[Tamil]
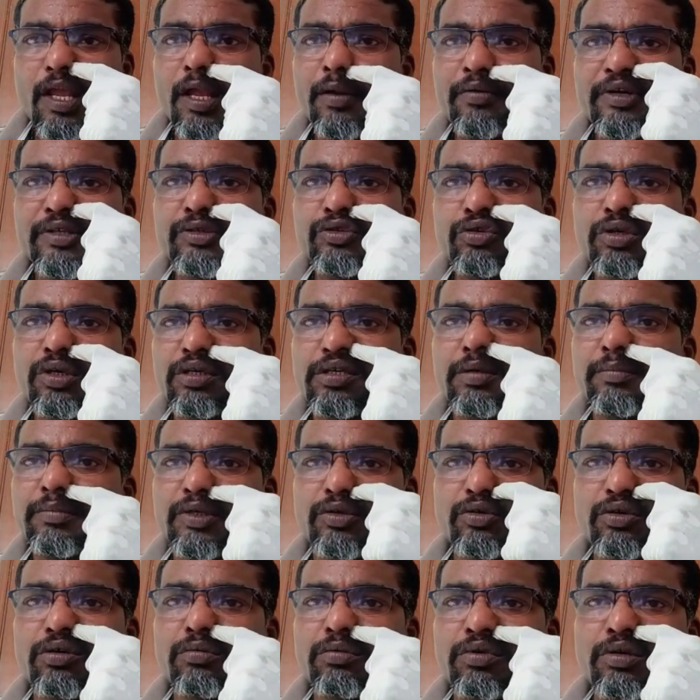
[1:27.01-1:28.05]
எப்படியாச்சும்
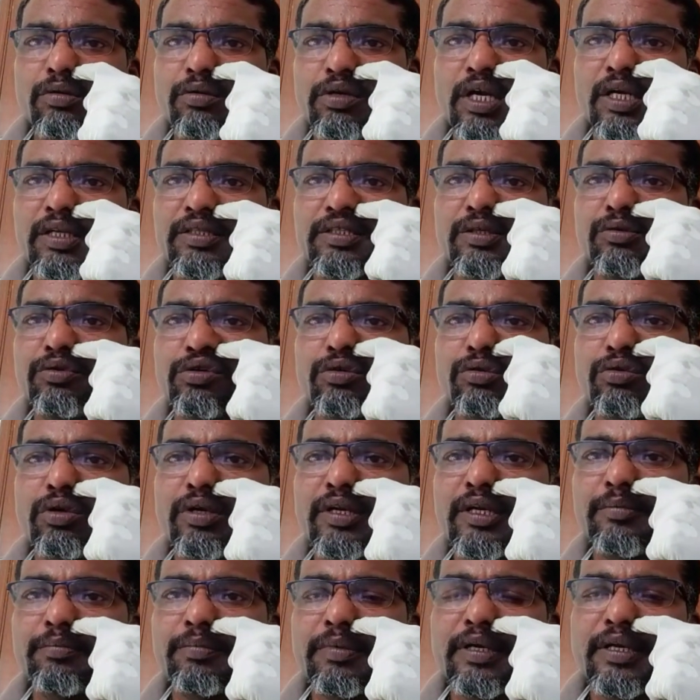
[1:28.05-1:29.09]
ஒரு ஒரு அழுத்தி ஒரு
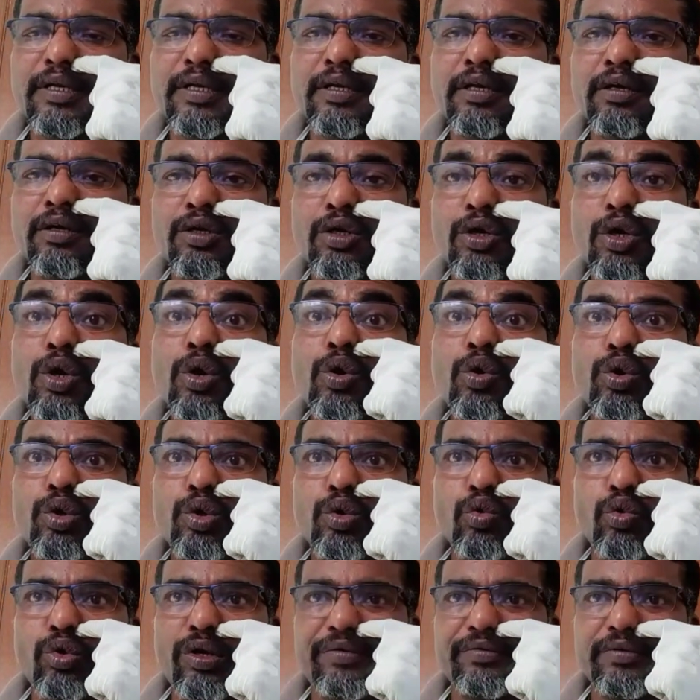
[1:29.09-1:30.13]
ரொட்டேட் பண்ணிங்கன்னா
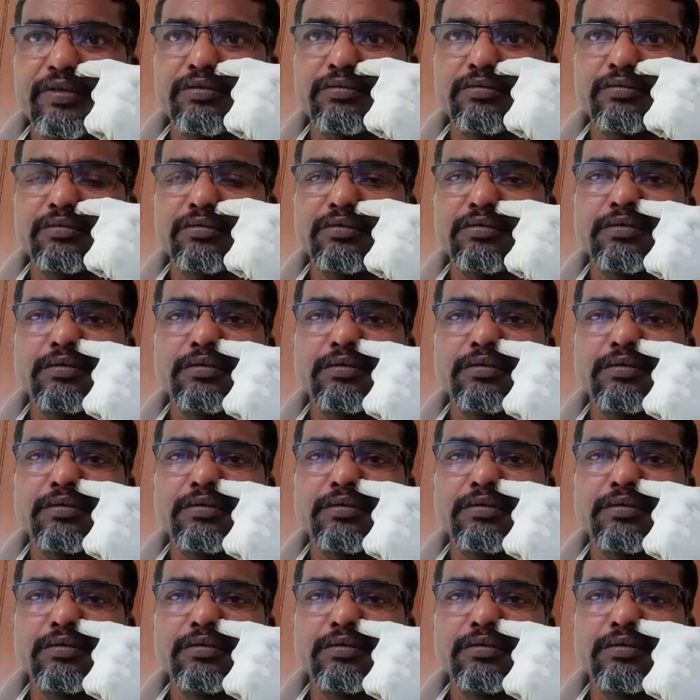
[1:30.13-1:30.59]
ஒரு குழி வரும்